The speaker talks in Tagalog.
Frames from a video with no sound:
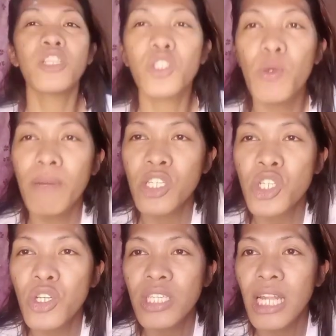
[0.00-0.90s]
you so much
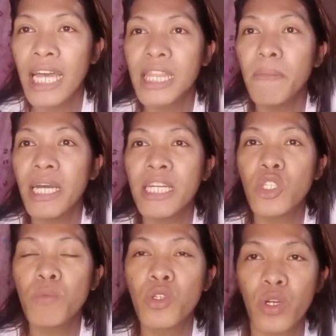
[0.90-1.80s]
no sa lahat ng mga
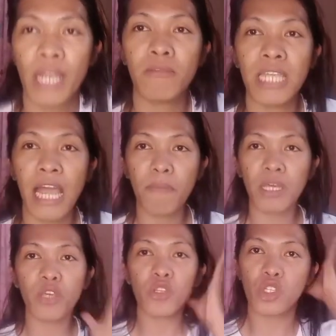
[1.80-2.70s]
nag-subscribe sa
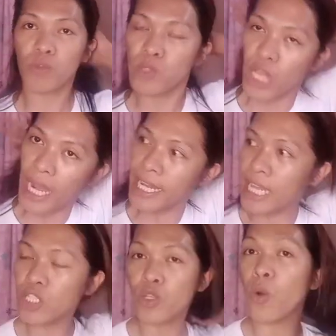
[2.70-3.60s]
aming YouTube
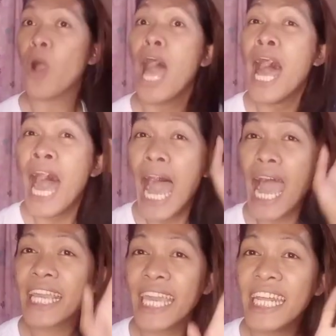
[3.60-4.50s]
channel. So
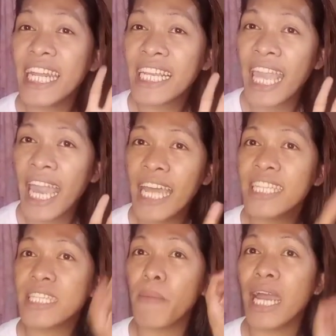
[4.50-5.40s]
again and
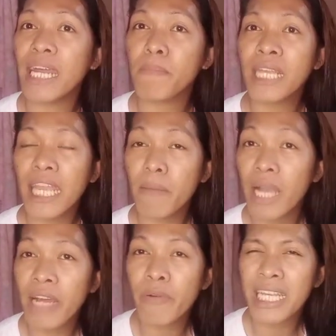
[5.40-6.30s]
again sa mga nagbigay ng
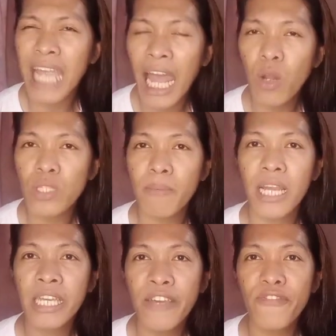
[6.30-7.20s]
mga regalo sa
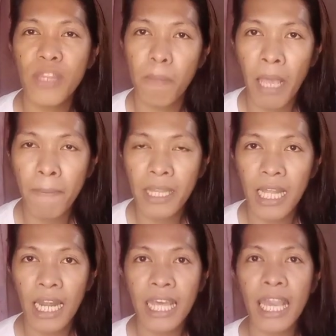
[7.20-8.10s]
mga gift ni Baby
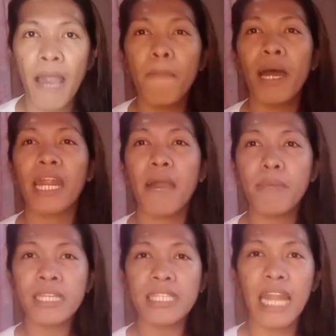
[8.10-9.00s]
Talia,
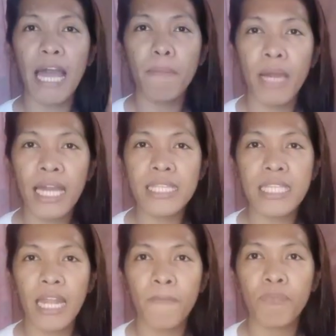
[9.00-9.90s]
maraming salamat.
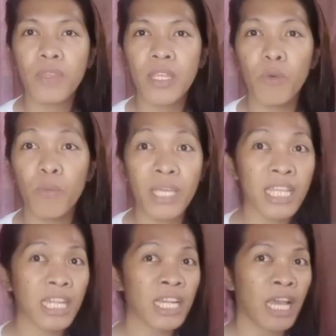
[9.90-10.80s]
Salam oh,
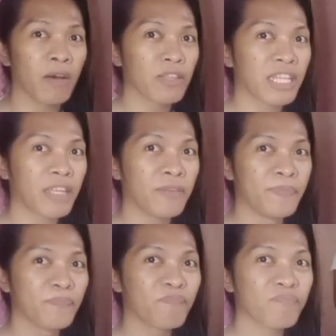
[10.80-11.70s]
umiyak talaga.
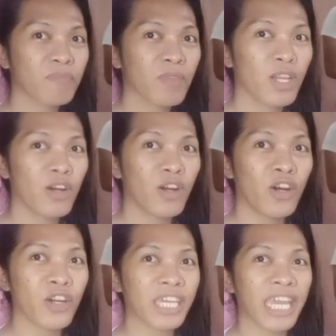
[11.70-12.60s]

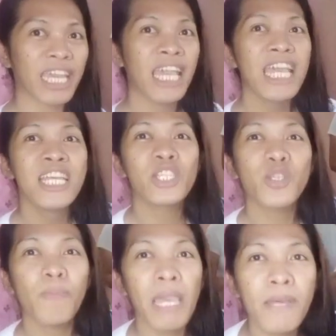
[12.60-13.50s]
Okay. So,
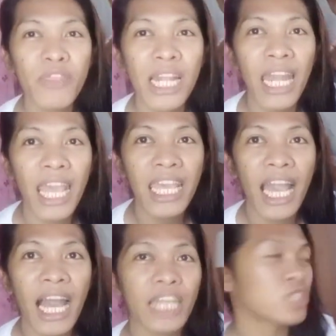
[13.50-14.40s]
Baby
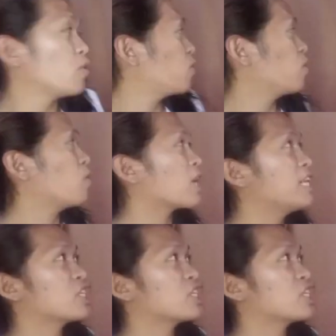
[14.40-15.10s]
Talia, so, kani